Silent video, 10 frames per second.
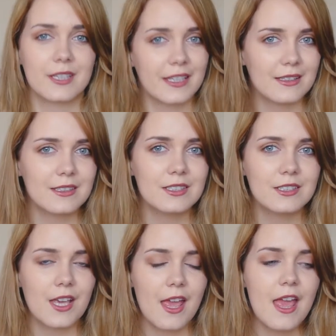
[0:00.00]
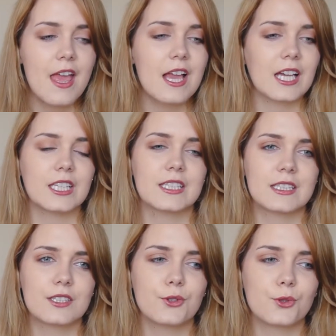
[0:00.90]
kiedyś.
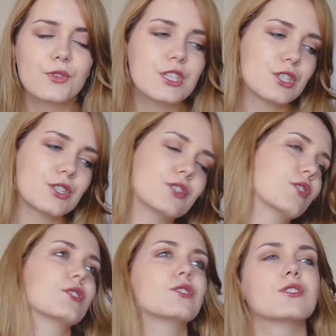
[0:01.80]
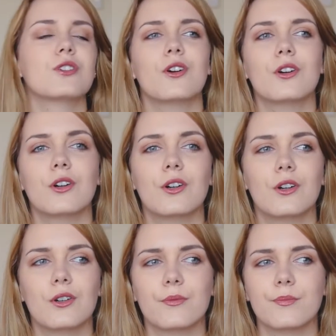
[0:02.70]
Również coś,
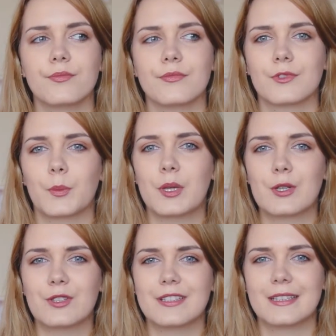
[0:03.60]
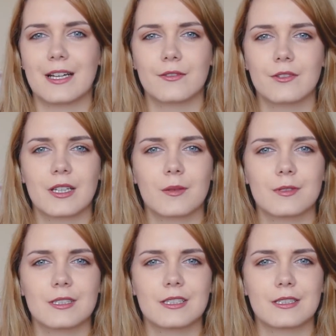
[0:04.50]
co dopiero niedawno
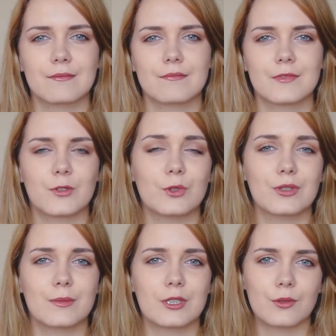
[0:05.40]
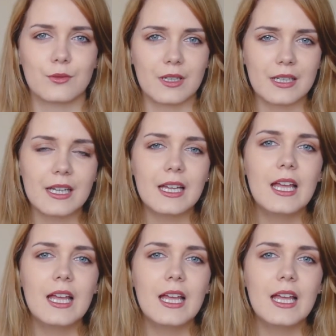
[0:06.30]
jakby no, zwróciłam na to uwagę,